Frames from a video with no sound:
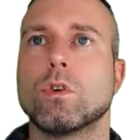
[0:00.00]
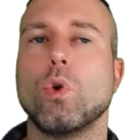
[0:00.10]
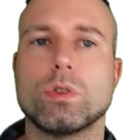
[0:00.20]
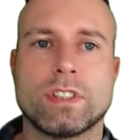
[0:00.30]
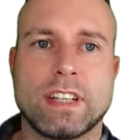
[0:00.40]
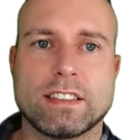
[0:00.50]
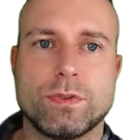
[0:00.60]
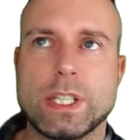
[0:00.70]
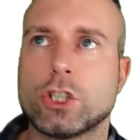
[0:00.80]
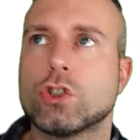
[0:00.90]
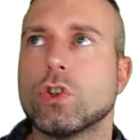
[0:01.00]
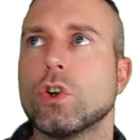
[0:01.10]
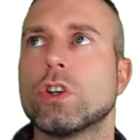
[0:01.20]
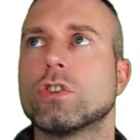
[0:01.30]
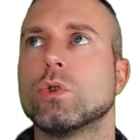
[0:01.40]
Gut, der Switch
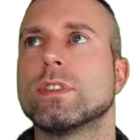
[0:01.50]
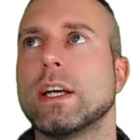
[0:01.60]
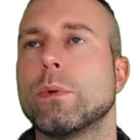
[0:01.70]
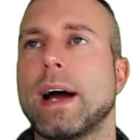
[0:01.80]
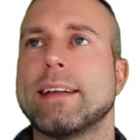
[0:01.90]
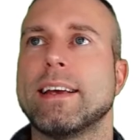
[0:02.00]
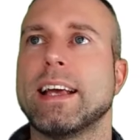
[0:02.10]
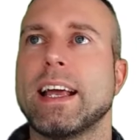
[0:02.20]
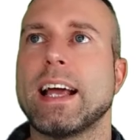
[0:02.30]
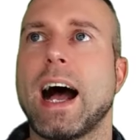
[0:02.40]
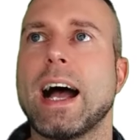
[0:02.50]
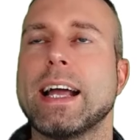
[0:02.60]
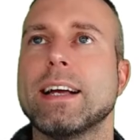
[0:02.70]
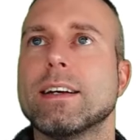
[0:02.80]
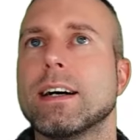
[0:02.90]
zurück zu SEO Writing
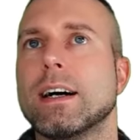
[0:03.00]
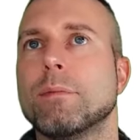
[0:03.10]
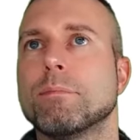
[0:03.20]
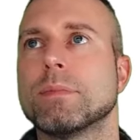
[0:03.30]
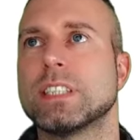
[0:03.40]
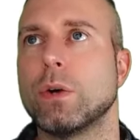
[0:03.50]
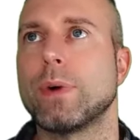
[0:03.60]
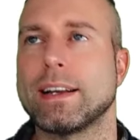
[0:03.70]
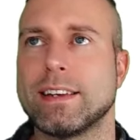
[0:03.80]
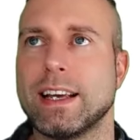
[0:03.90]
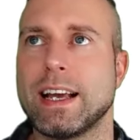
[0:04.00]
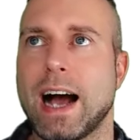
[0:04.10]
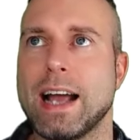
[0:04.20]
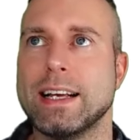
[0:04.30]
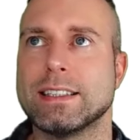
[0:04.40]
AI. Ähm, SEO Writing
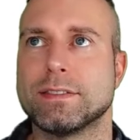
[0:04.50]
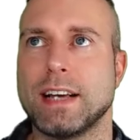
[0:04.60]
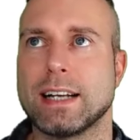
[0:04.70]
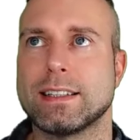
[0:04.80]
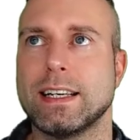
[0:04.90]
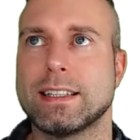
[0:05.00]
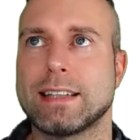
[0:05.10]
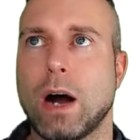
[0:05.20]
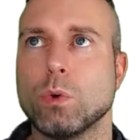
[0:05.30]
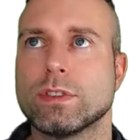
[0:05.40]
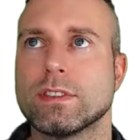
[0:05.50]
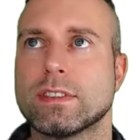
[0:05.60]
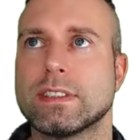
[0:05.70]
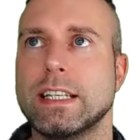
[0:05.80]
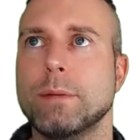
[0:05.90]
AI ist fertig,
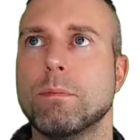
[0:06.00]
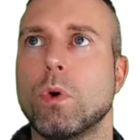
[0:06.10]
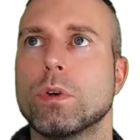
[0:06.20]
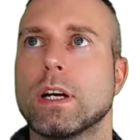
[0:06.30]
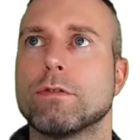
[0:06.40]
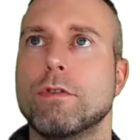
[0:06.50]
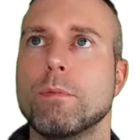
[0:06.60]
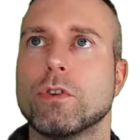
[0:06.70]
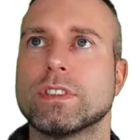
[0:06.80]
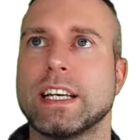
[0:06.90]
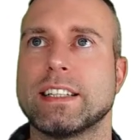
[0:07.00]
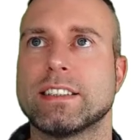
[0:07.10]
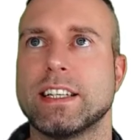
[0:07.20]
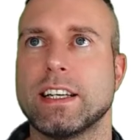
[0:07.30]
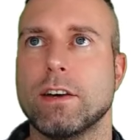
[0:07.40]

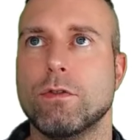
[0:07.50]
1765